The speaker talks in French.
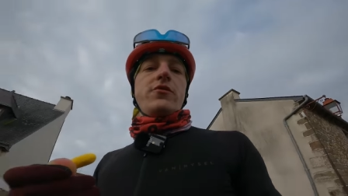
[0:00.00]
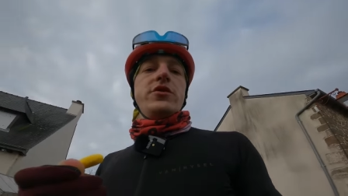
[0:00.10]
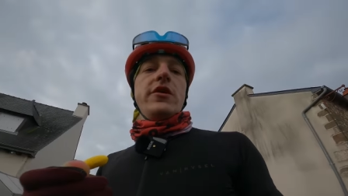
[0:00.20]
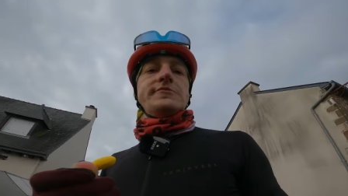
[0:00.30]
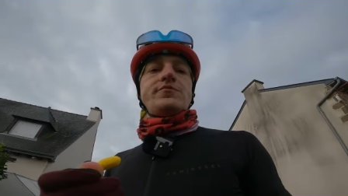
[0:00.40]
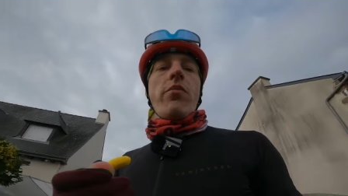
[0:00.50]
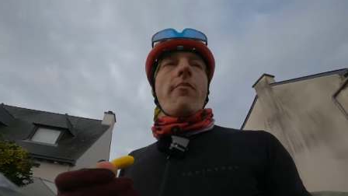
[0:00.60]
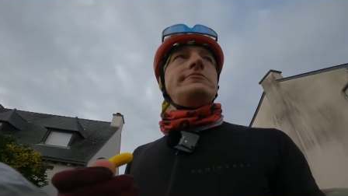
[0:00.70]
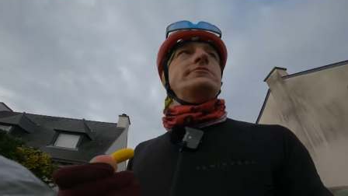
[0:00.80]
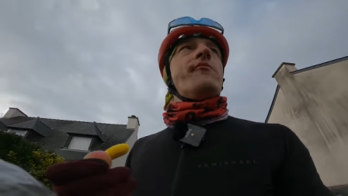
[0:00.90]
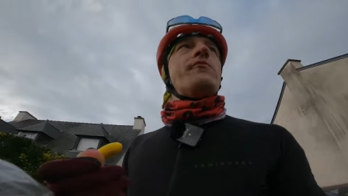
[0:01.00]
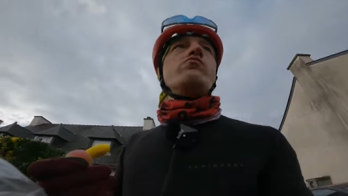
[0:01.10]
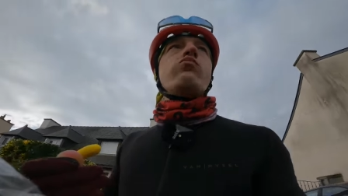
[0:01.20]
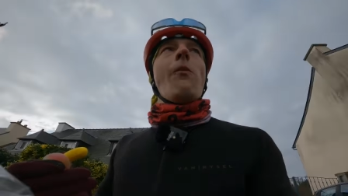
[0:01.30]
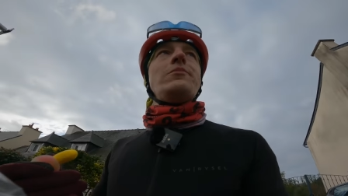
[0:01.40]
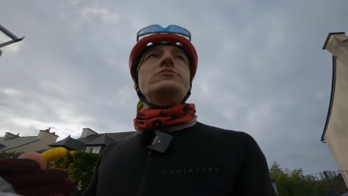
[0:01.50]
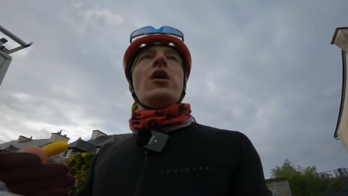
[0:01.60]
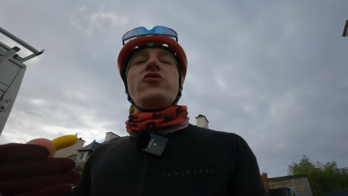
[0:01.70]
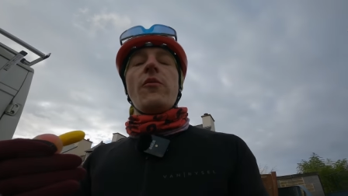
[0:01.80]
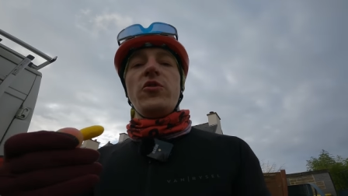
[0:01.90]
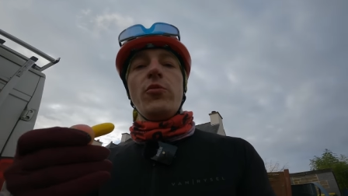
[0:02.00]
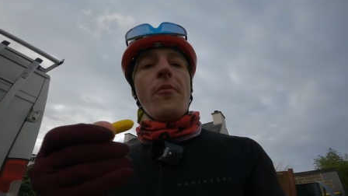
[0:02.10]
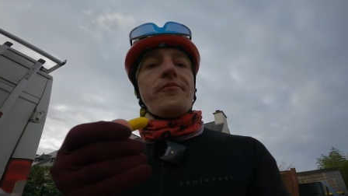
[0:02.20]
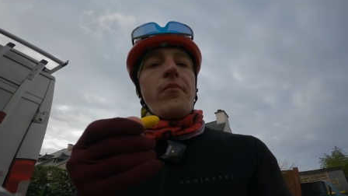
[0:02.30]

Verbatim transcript: envie de m'arrêter un petit peu.